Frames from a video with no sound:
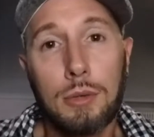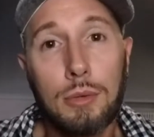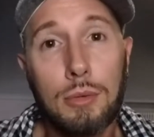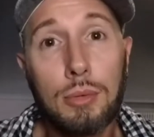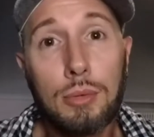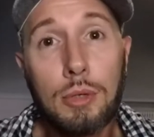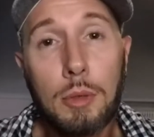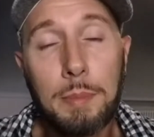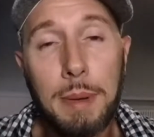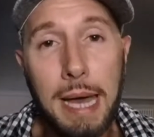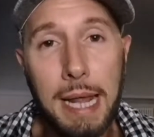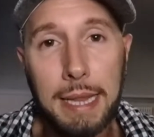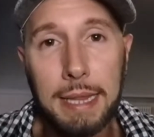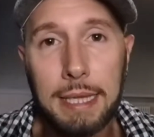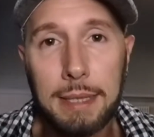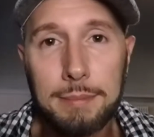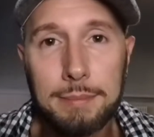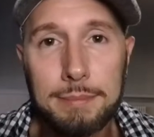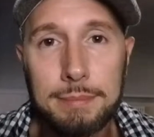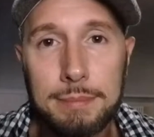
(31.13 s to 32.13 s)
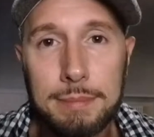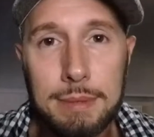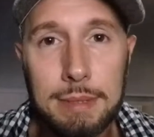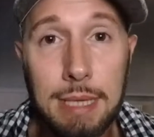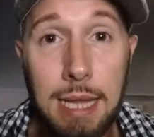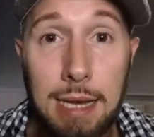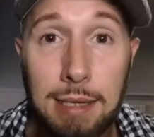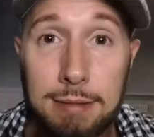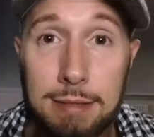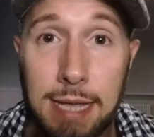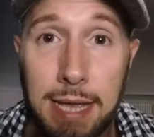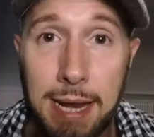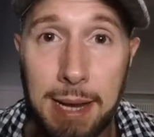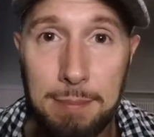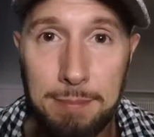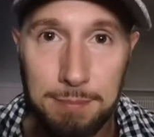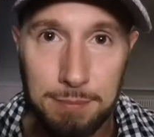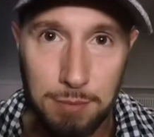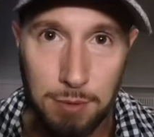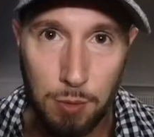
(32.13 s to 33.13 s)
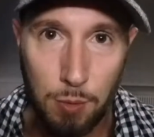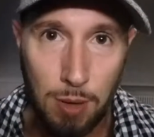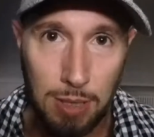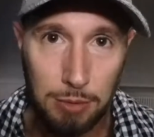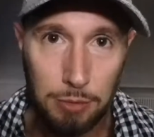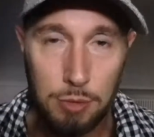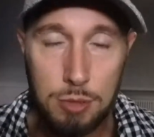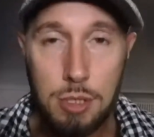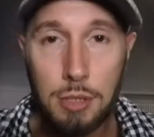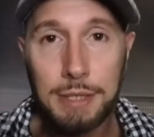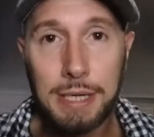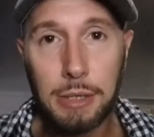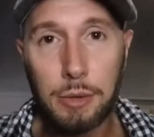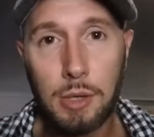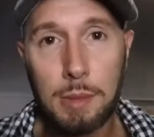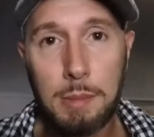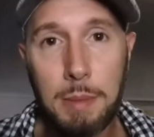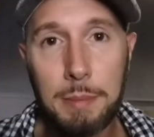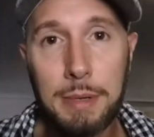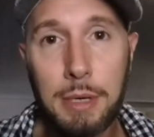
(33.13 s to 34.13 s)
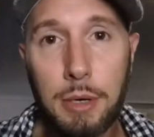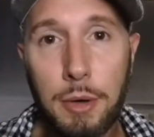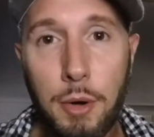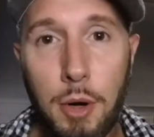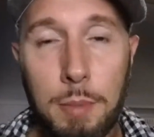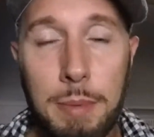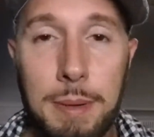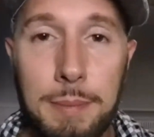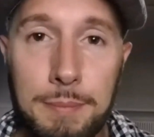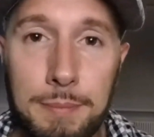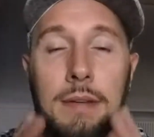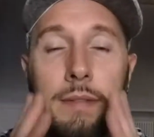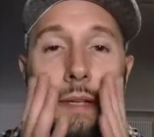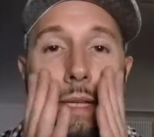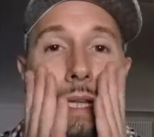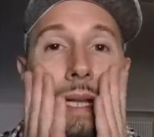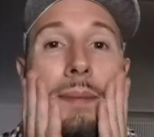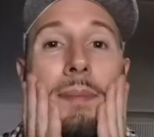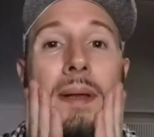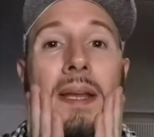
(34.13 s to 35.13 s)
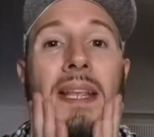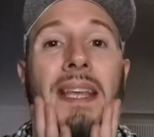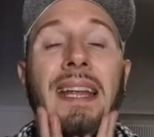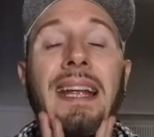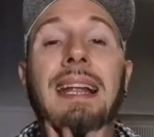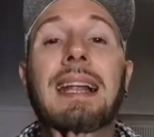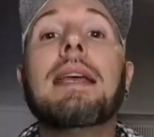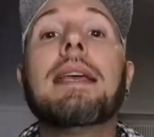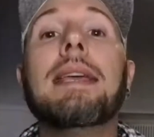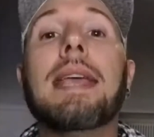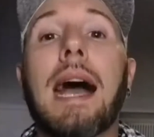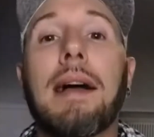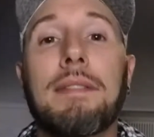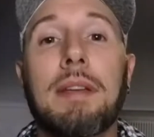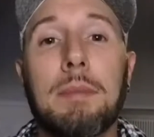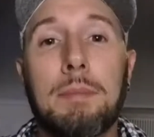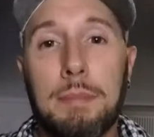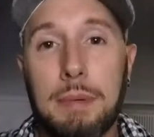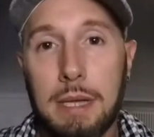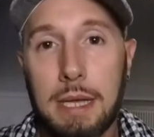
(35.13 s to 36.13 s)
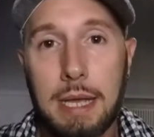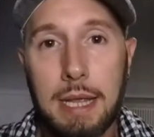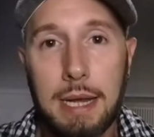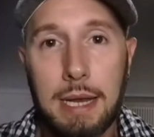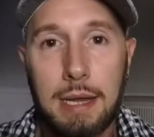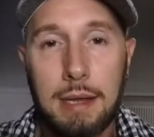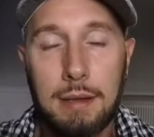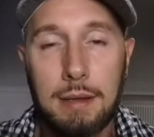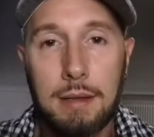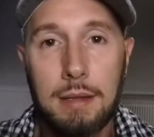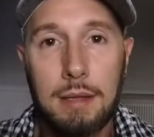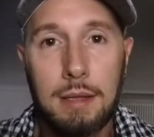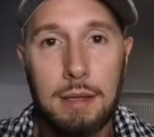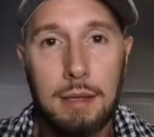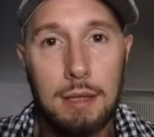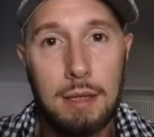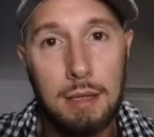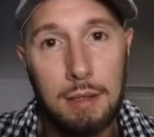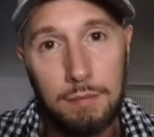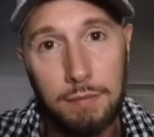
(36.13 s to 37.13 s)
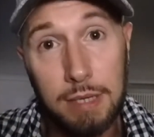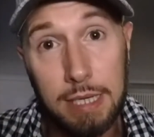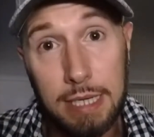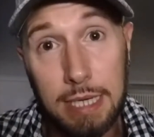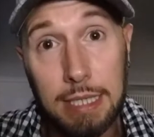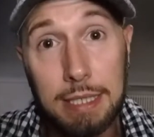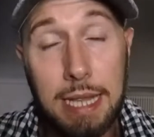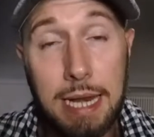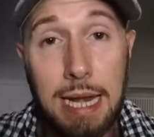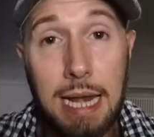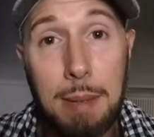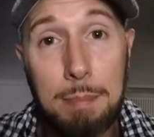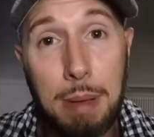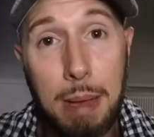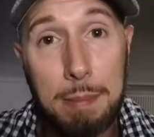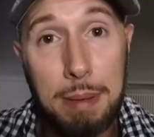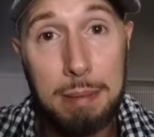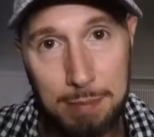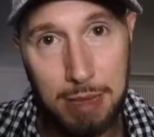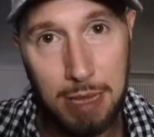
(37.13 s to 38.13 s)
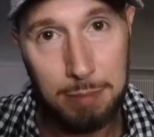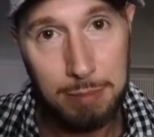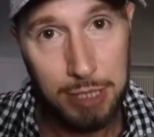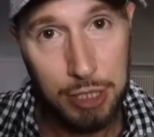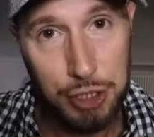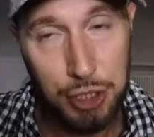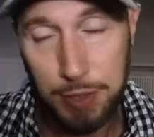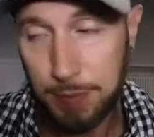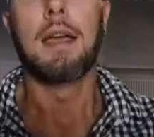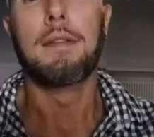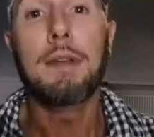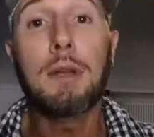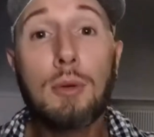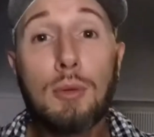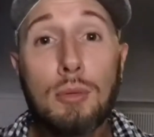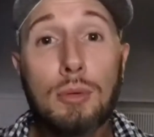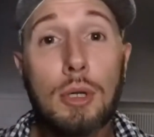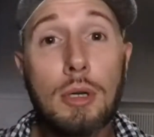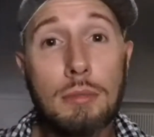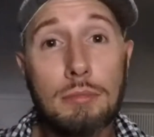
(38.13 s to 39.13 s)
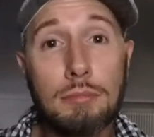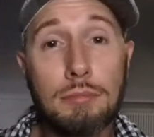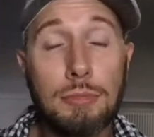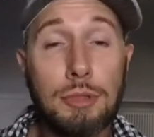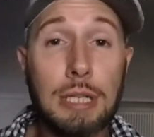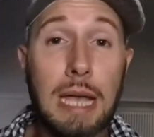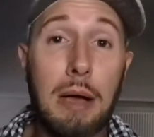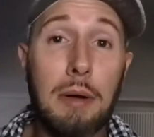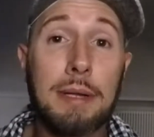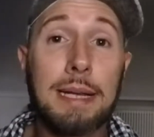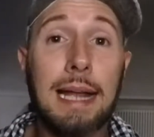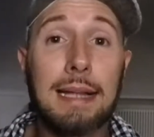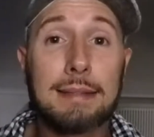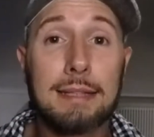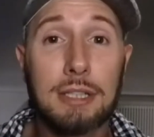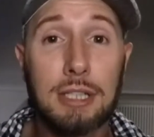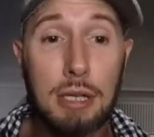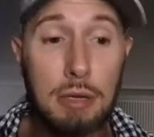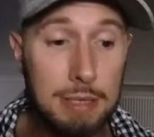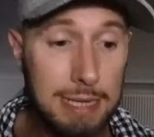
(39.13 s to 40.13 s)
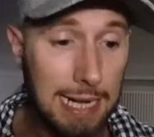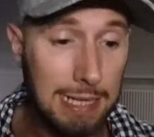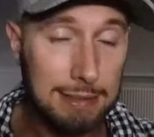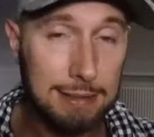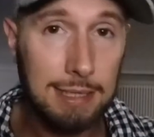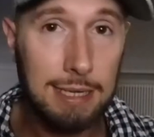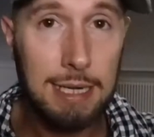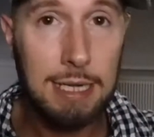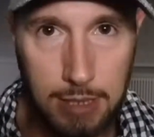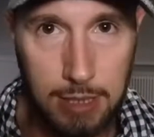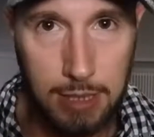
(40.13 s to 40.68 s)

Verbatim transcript: Tutto parte dalla sera, quando gli ho detto al mio amico Roby di venire a prendere le chiavi per venire a dare la papa ai miei amici. È venuto, ciao grazie, ciao grazie.